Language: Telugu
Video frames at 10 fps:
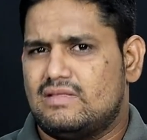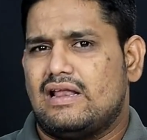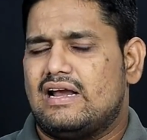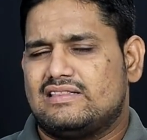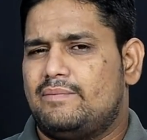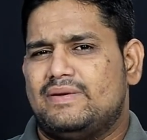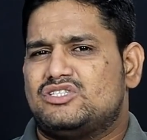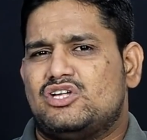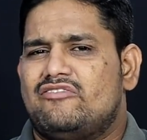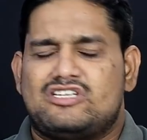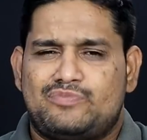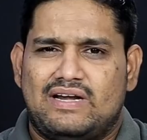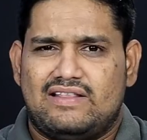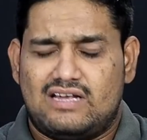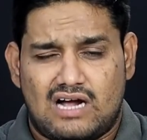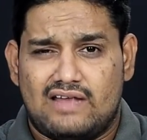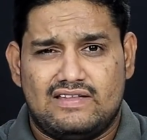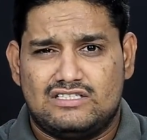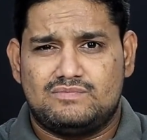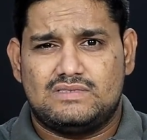నన్ను అడిగితే బెస్ట్ ఇన్వెస్ట్మెంట్ అయితే
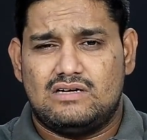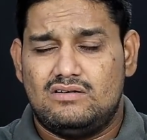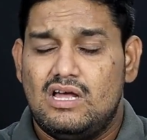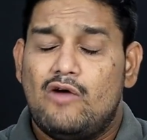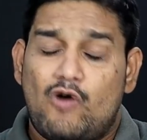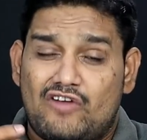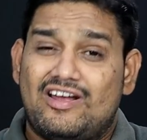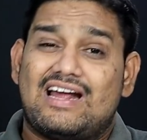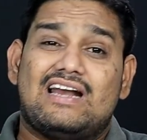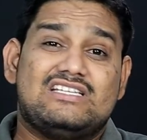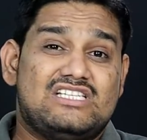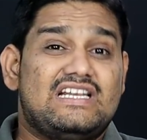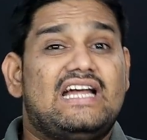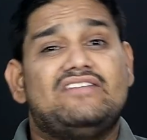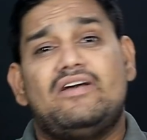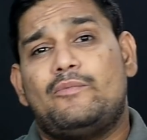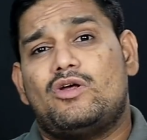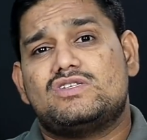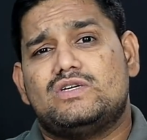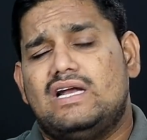కాదని చెప్తాను ఒకవేళ అక్కడ జీ నైంటీ ఫైవ్
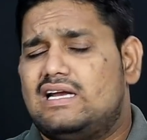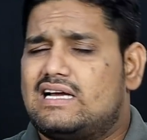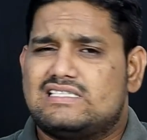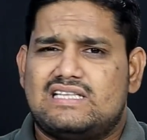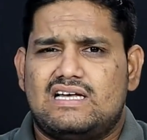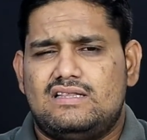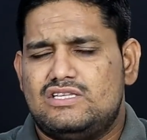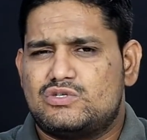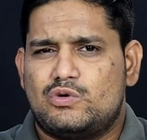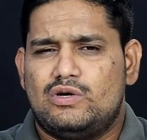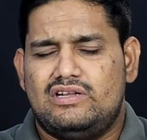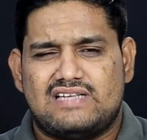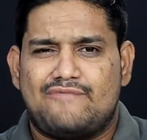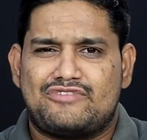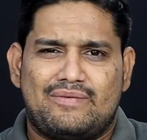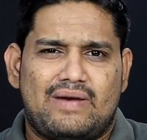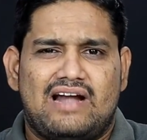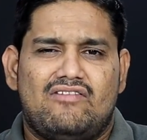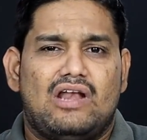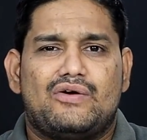ప్రాసెస్ ఉన్నా నేను ఖచ్చితంగా తీసుకోండి సామ్సంగ్
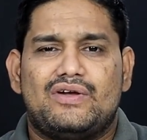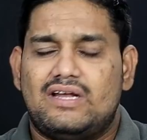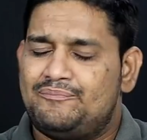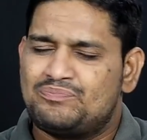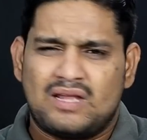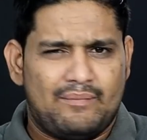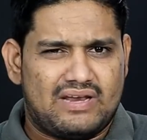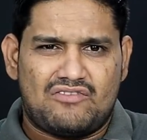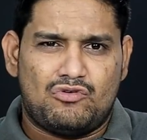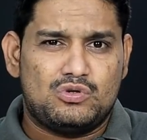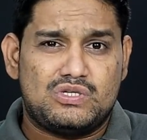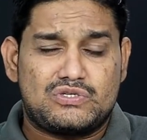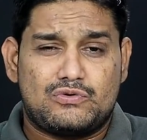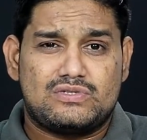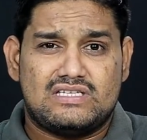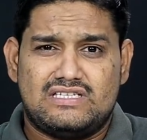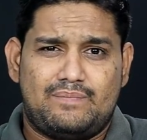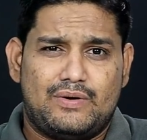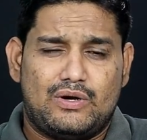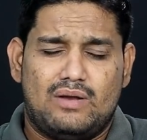బ్రాండ్ వాల్యూకి అయినా మీరు ఆ ఫోన్ తీసుకోవచ్చు అని
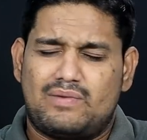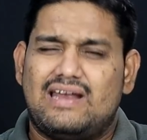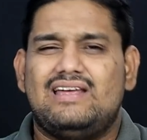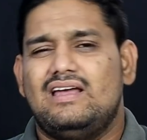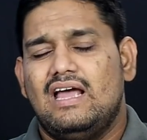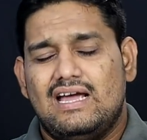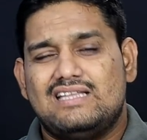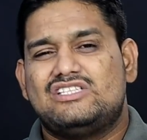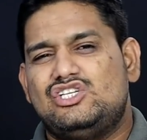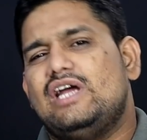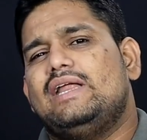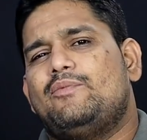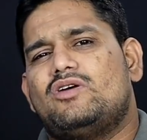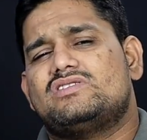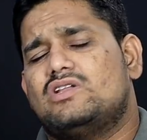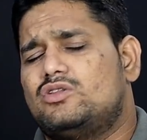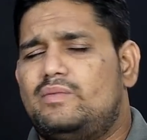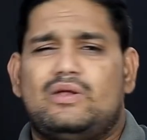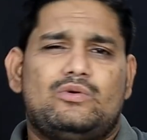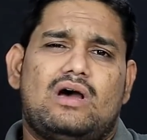చెప్పేటోళ్ళం కానీ ఇది జీ ప్రాసెసర్తో
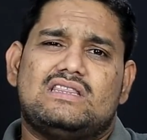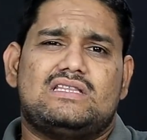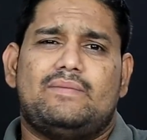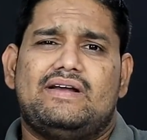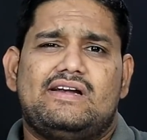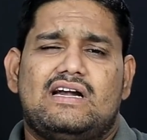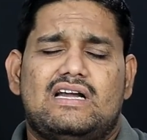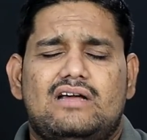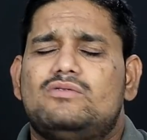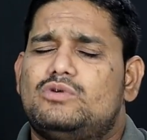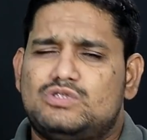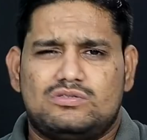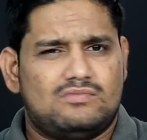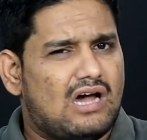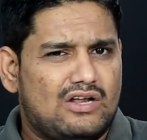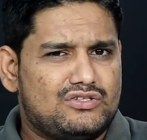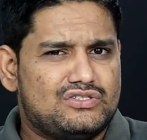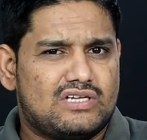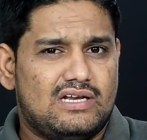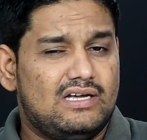మీరు అంత బడ్జెట్ అంటే కొంచెం
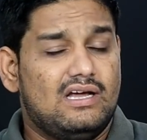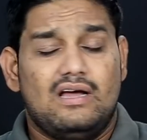ఆలోచించాలి